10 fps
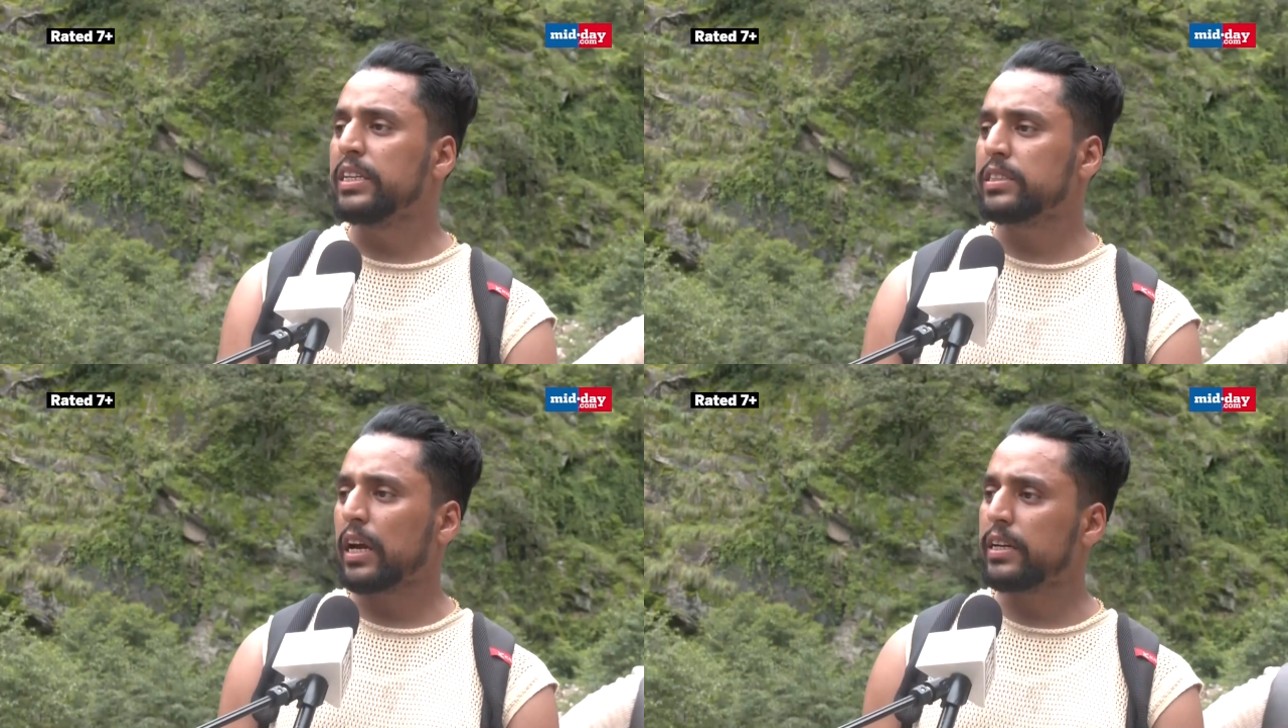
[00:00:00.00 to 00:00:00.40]

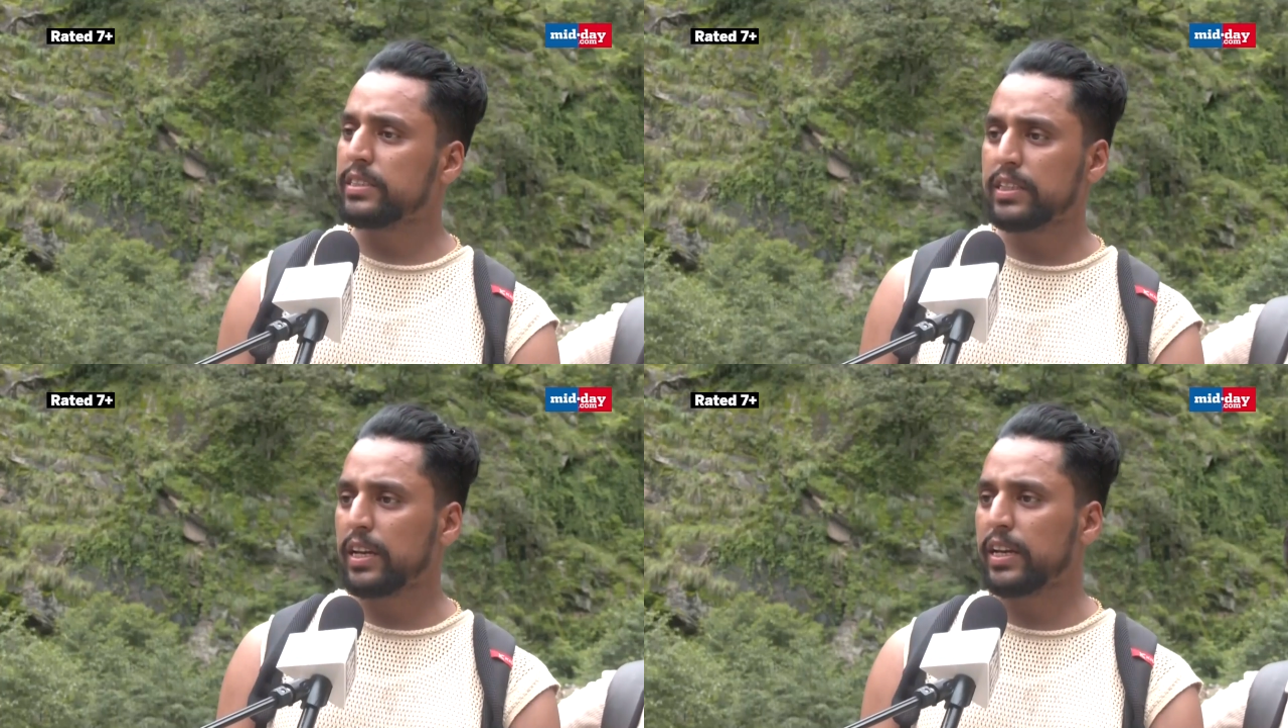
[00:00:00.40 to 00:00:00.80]
स्टार्टिंग
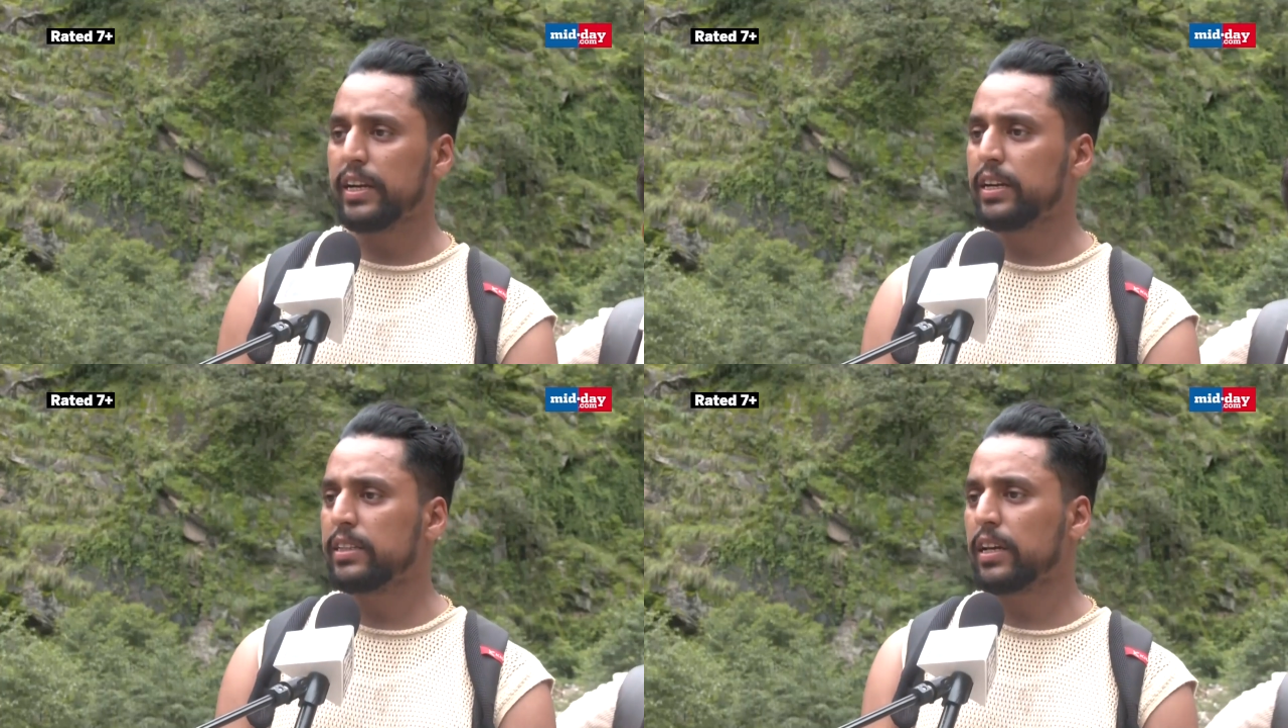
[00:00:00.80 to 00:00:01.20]
से लेके
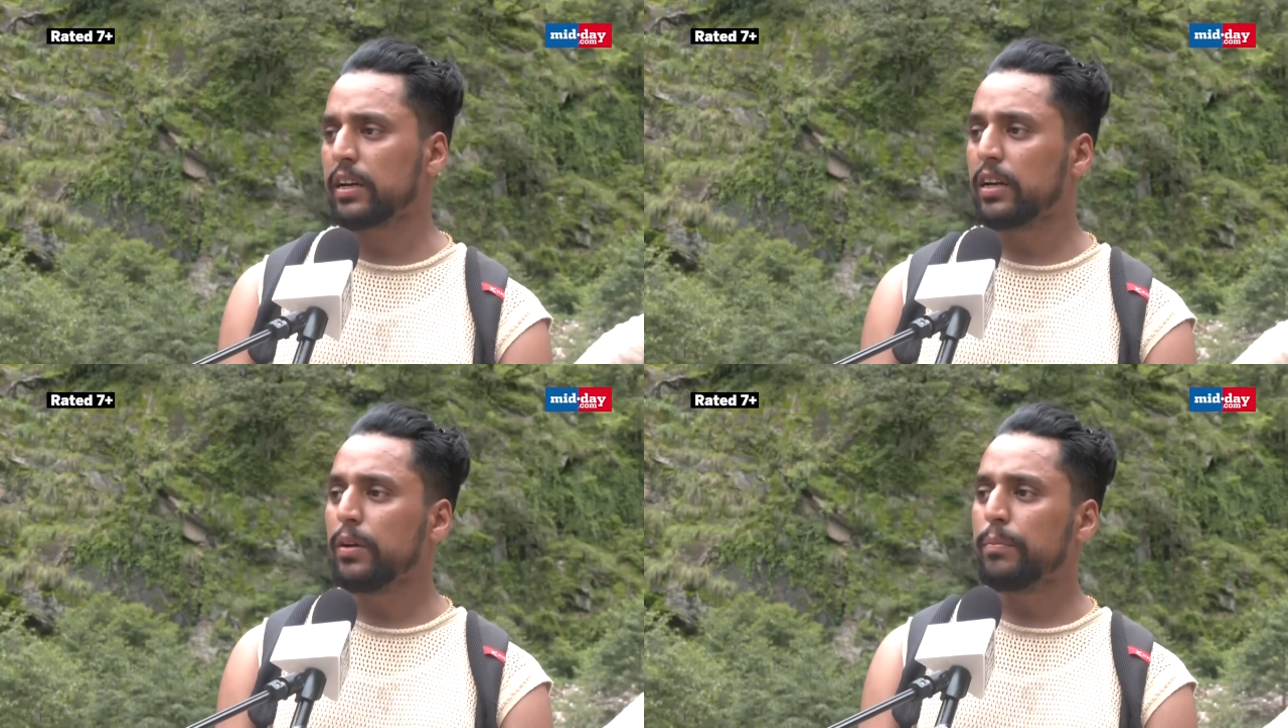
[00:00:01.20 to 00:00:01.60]
एंड तक
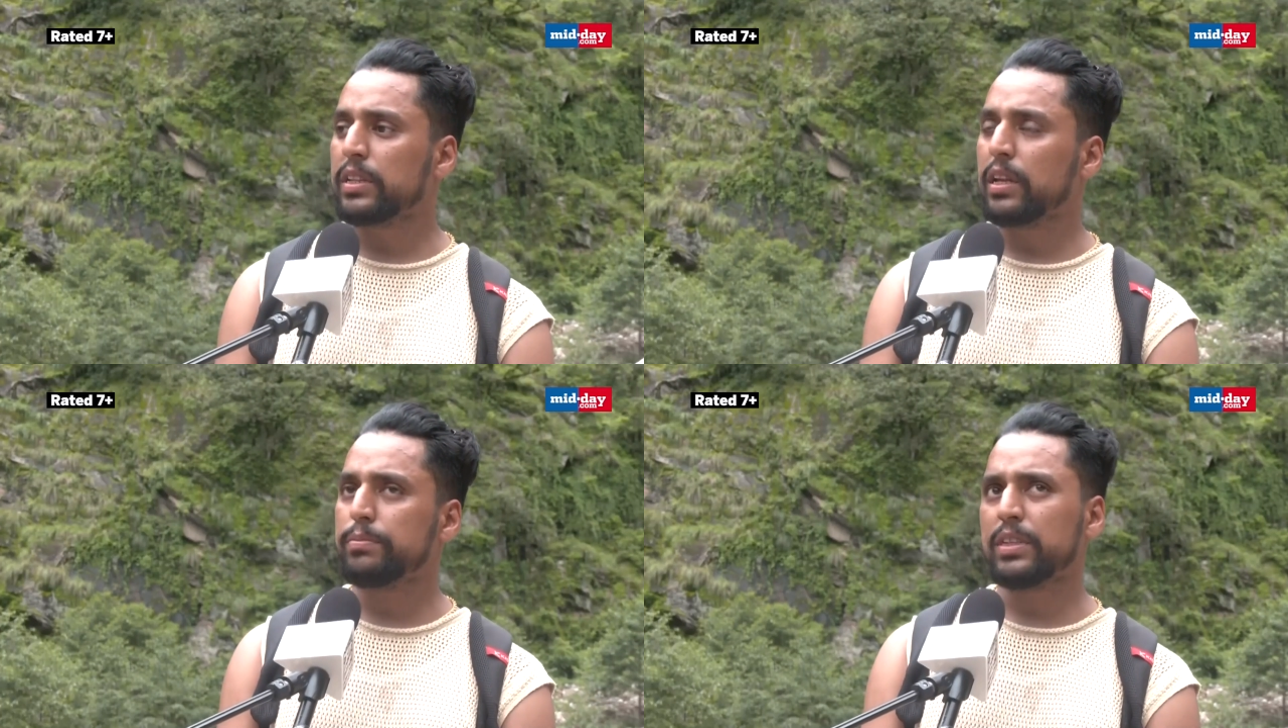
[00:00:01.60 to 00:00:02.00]

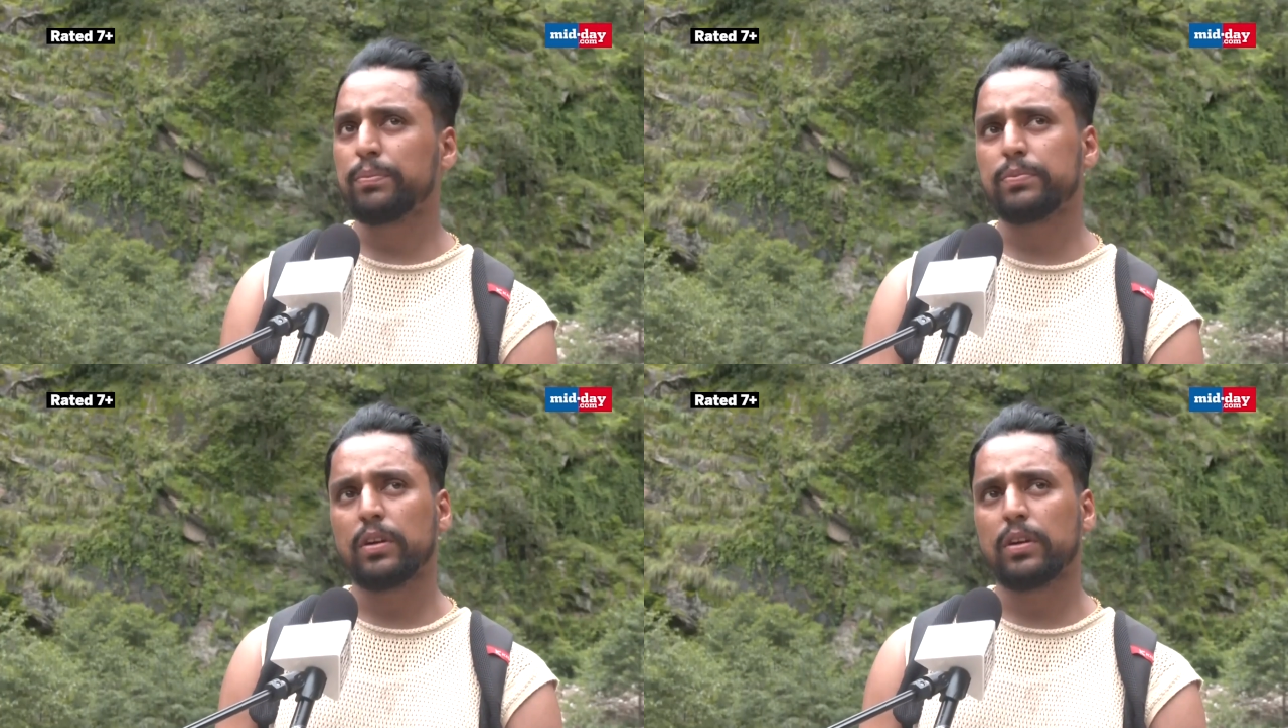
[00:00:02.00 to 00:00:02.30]
मतलब जब